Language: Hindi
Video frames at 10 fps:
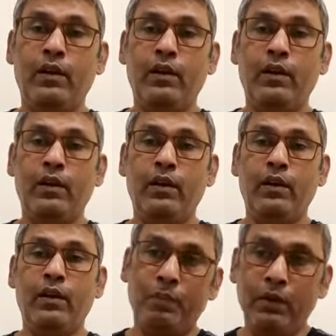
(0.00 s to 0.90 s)

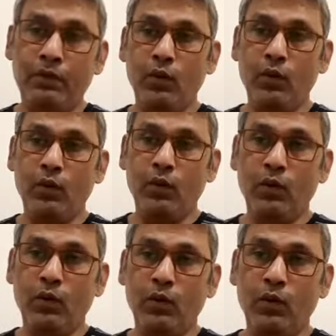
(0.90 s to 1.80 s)
प्री जो प्रीव्यू
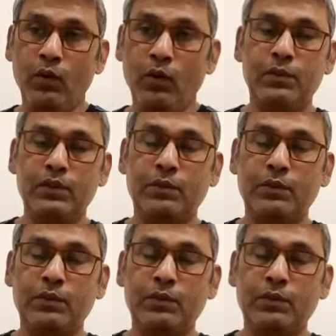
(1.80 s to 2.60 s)
किए थे टीम्स में उसमें